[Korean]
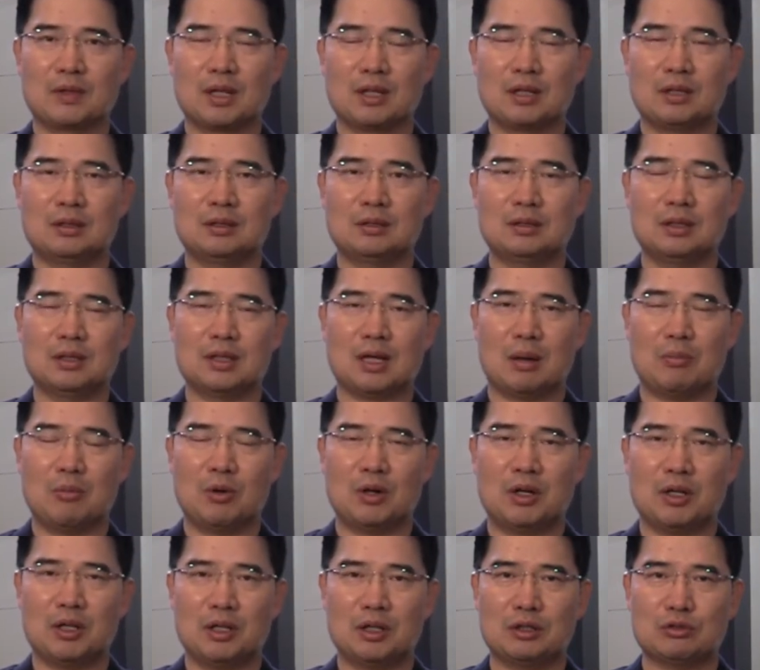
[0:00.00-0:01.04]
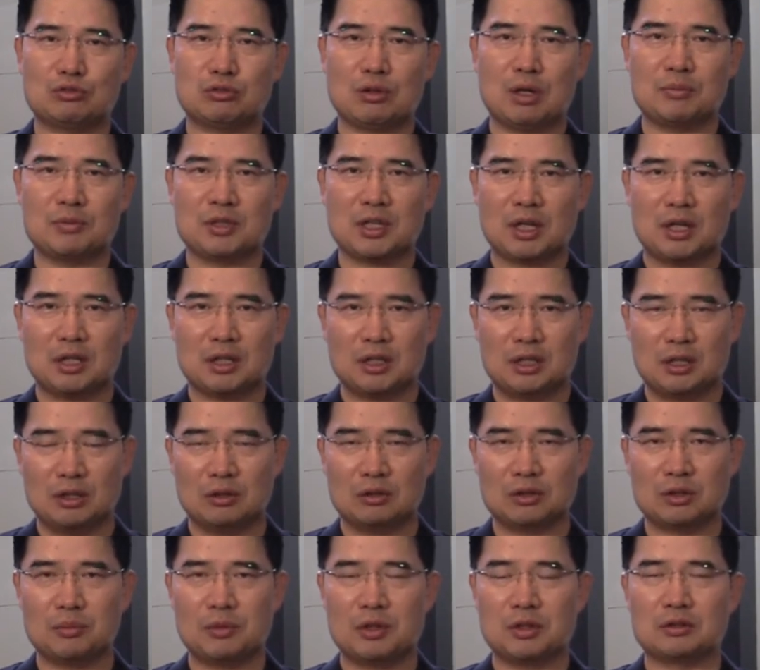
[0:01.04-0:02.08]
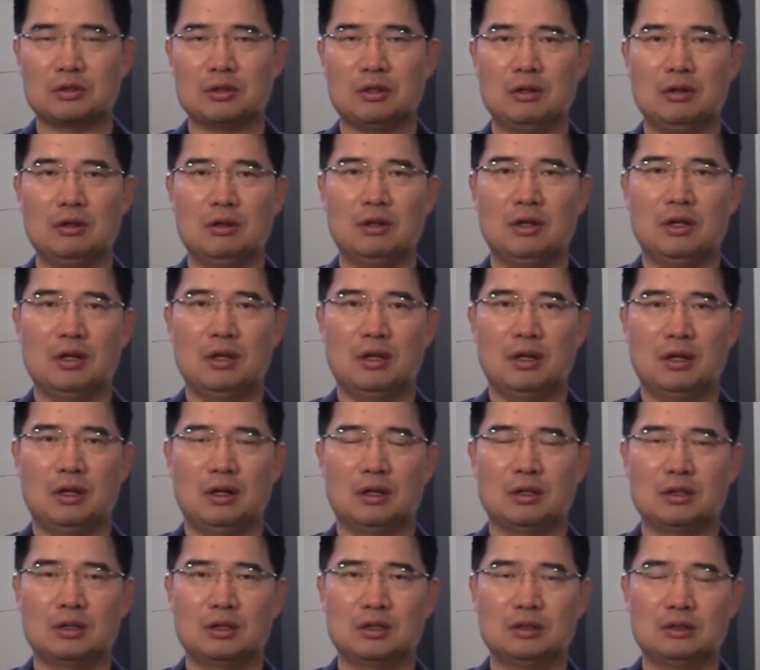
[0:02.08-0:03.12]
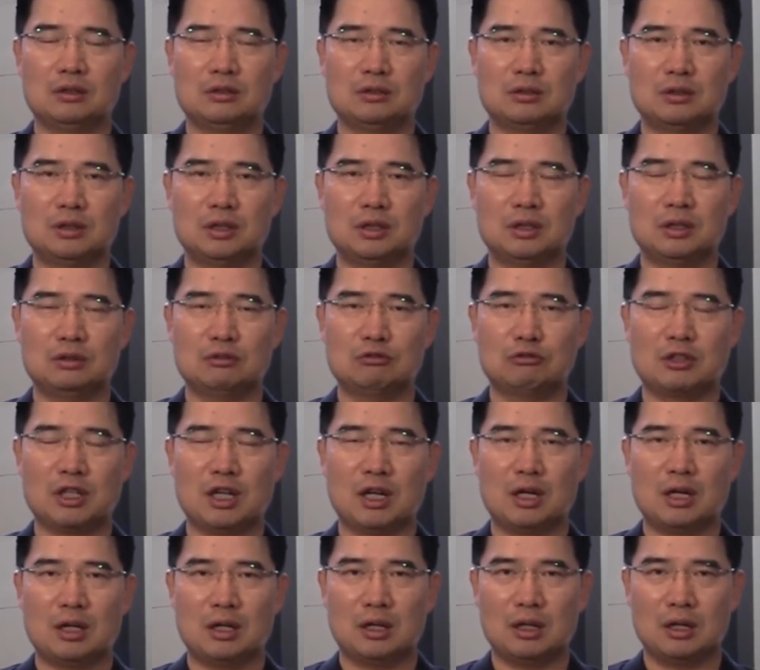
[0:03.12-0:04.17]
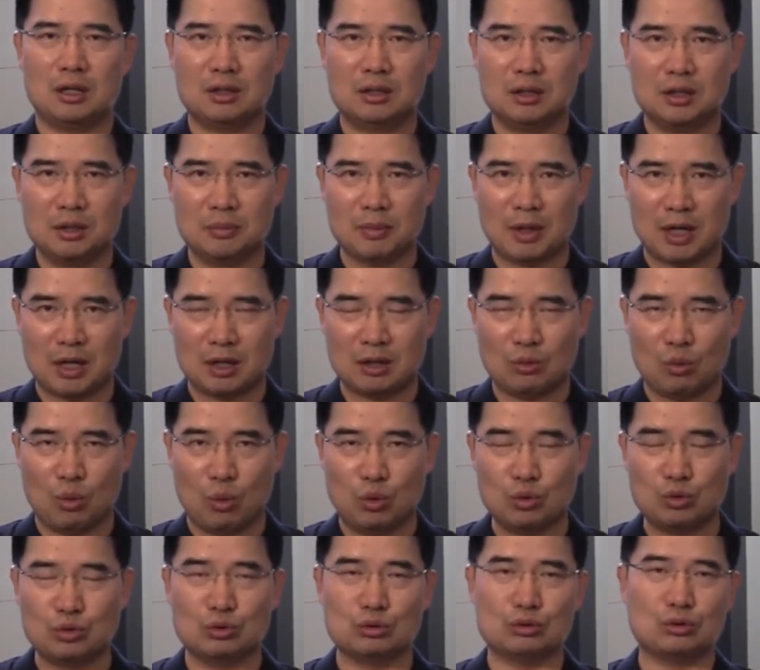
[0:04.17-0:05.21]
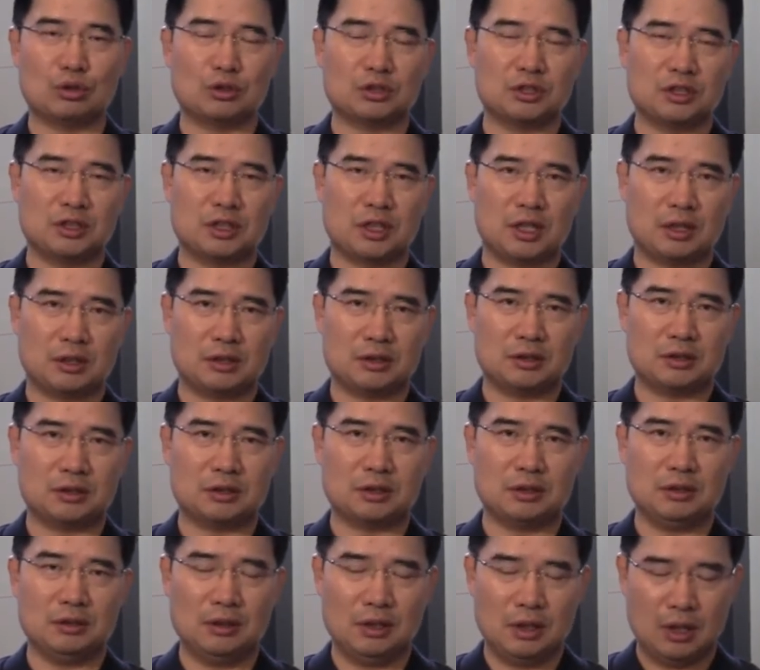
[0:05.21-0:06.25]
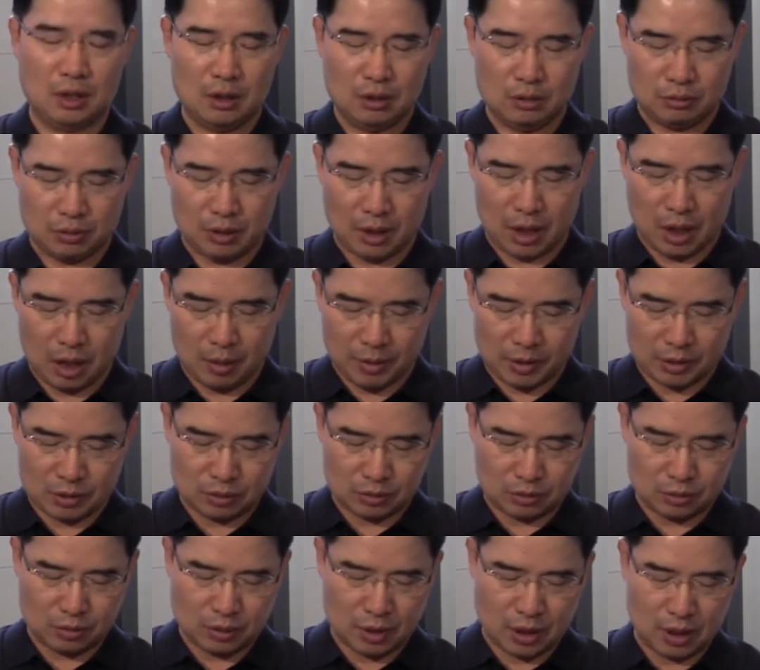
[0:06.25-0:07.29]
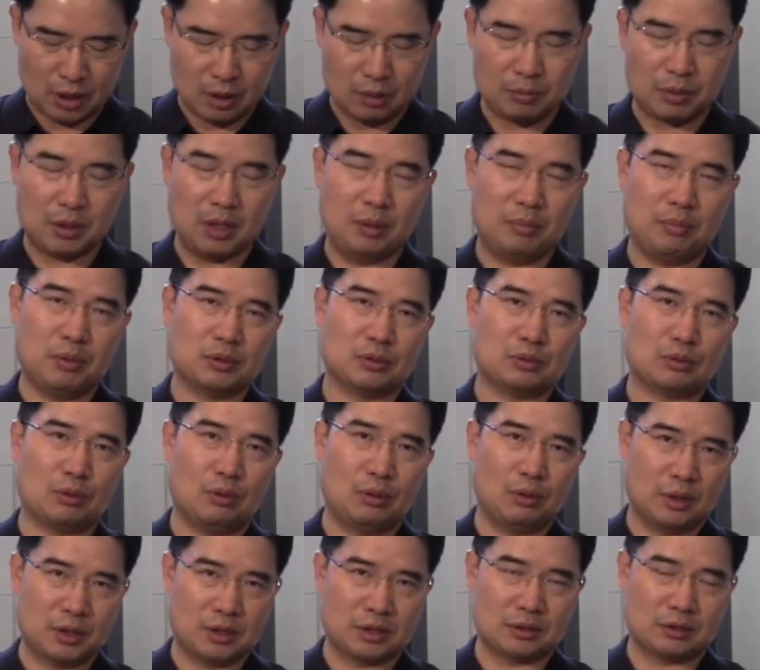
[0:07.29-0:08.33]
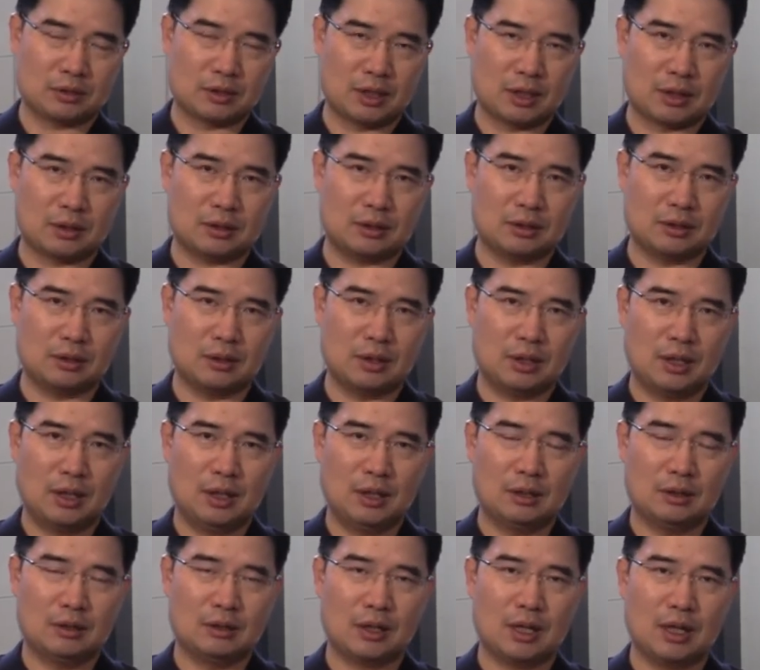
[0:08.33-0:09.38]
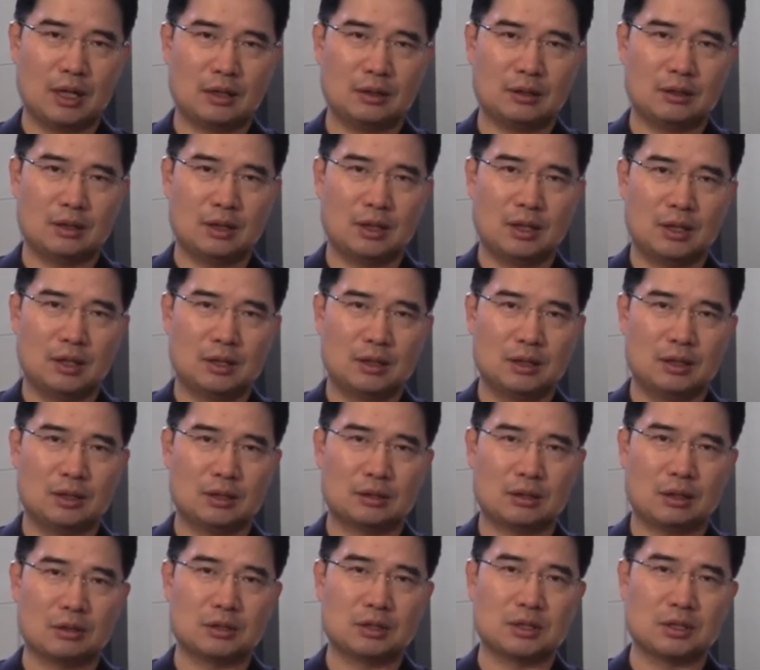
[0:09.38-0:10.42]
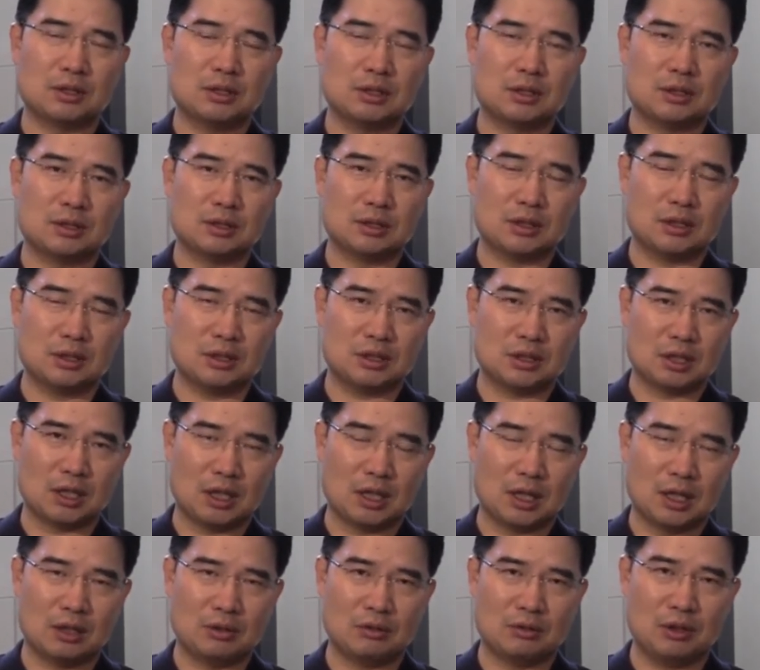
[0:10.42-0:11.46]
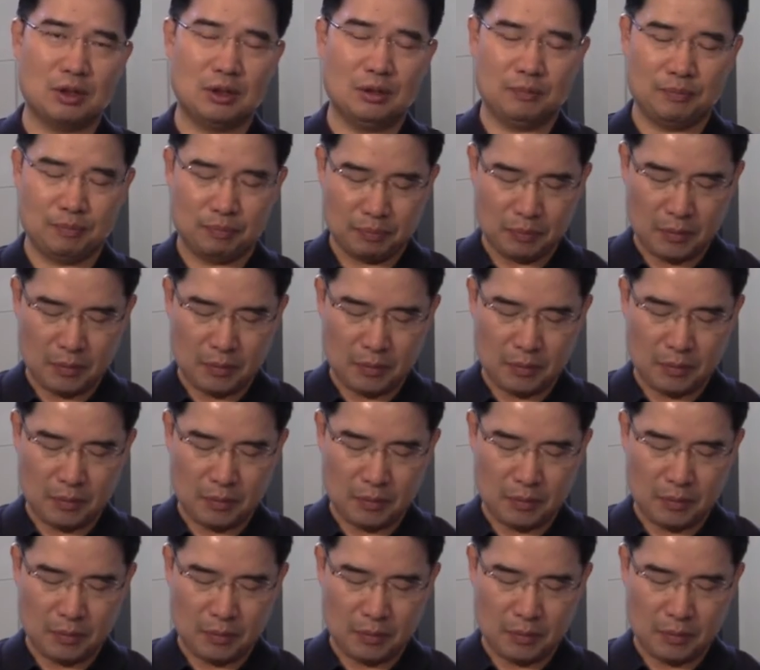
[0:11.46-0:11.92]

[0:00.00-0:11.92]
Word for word: 그는 이 감옥 안에 수감 생활이 길어지면서 어, 그는 이 우리가 흔히 말하는 옥중서신이라 그러죠. 우리 에베소서나 빌립보서 골로새서 같은 그러한 이 서신을 쓰기 시작하고요.